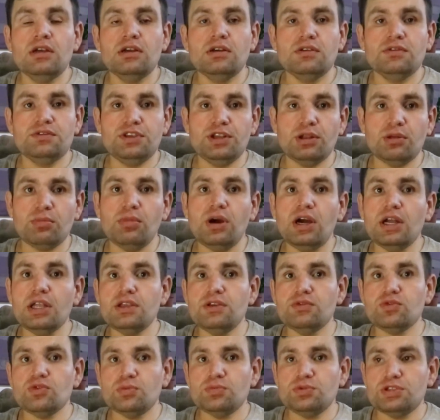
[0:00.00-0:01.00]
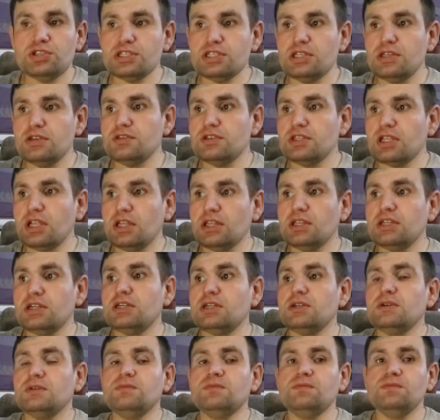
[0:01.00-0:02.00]
в Германии, в том числе и в
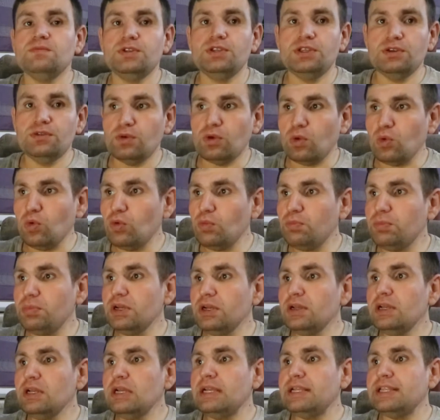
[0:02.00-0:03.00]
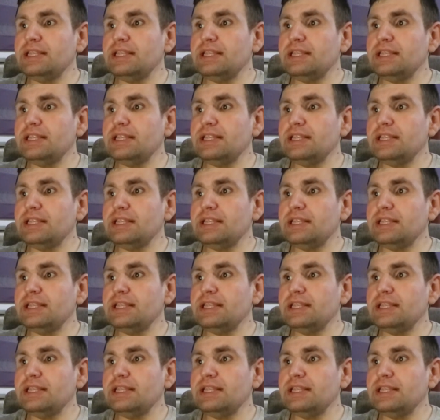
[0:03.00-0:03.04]
странах Европы,